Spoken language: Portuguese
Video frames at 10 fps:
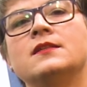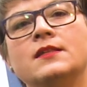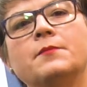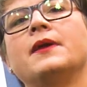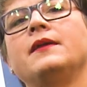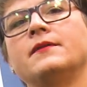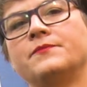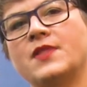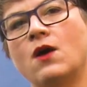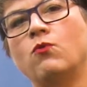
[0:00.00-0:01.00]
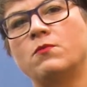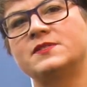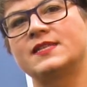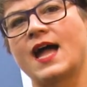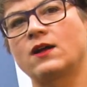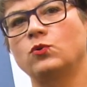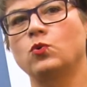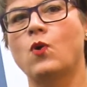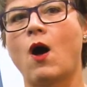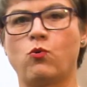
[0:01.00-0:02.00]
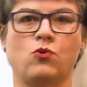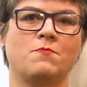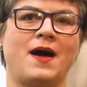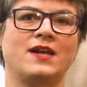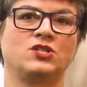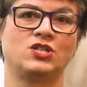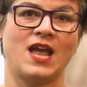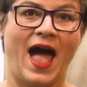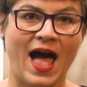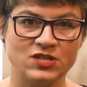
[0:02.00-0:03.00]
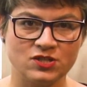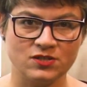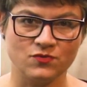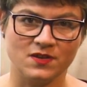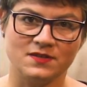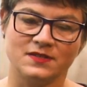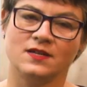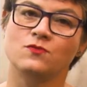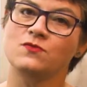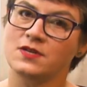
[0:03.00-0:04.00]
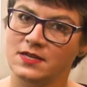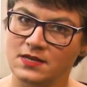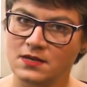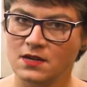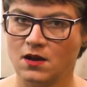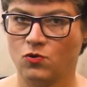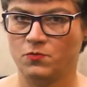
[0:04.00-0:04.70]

também é um obstáculo ao combate à desnutrição e à